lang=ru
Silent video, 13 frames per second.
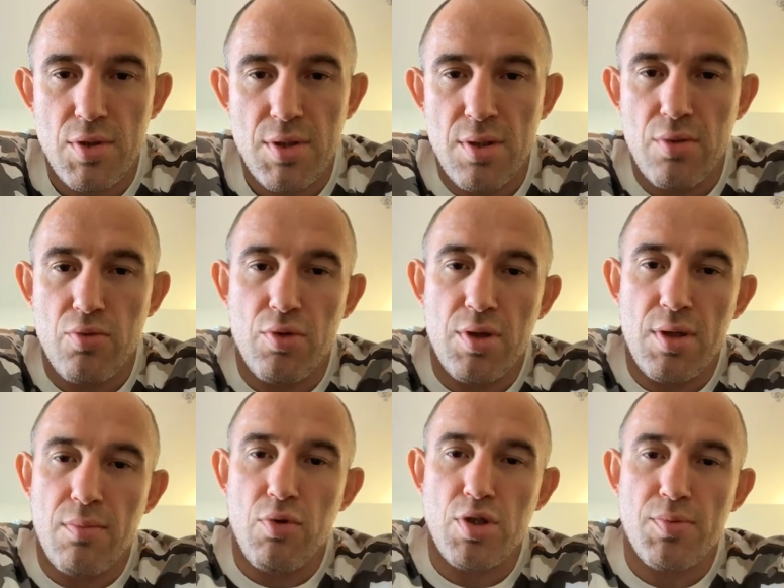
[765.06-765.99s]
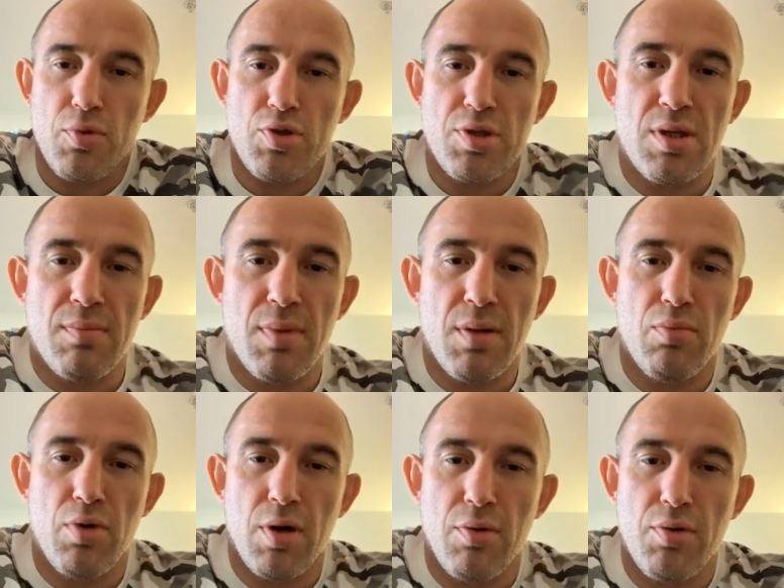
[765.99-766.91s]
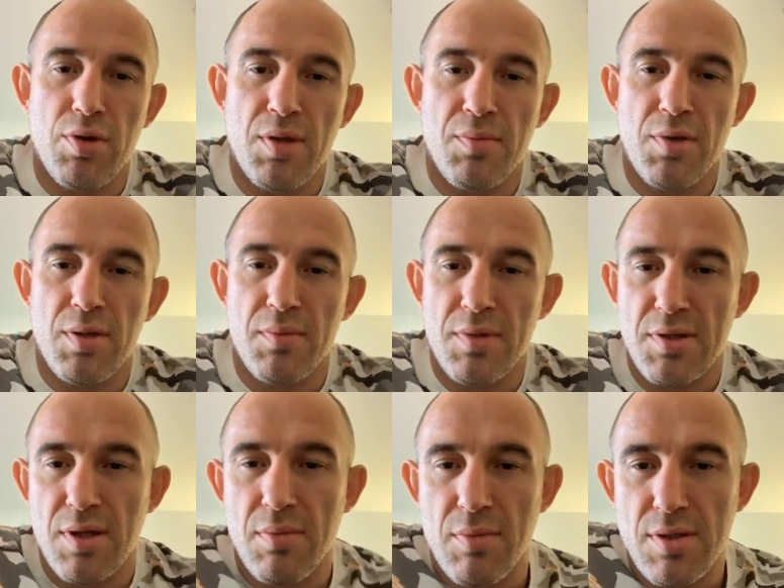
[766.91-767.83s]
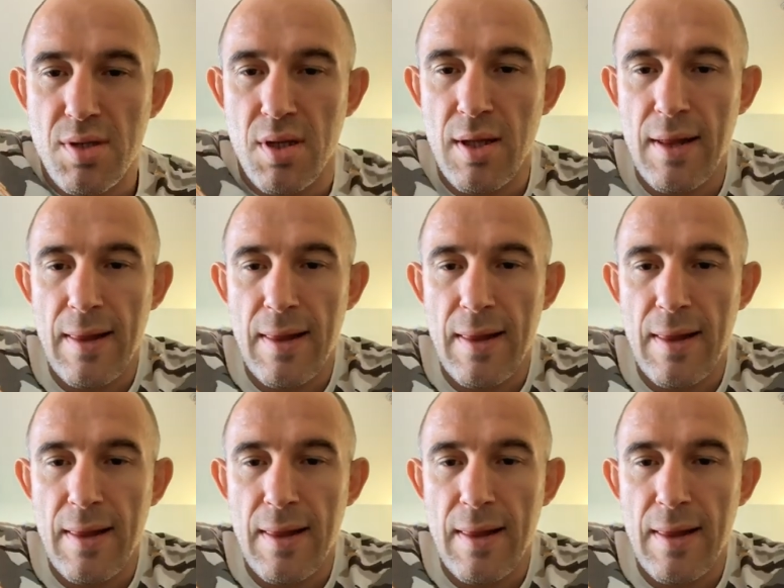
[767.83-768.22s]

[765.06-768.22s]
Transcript: Сын ходит на бокс, просится на борьбу. Я говорю, одним делом надо заниматься.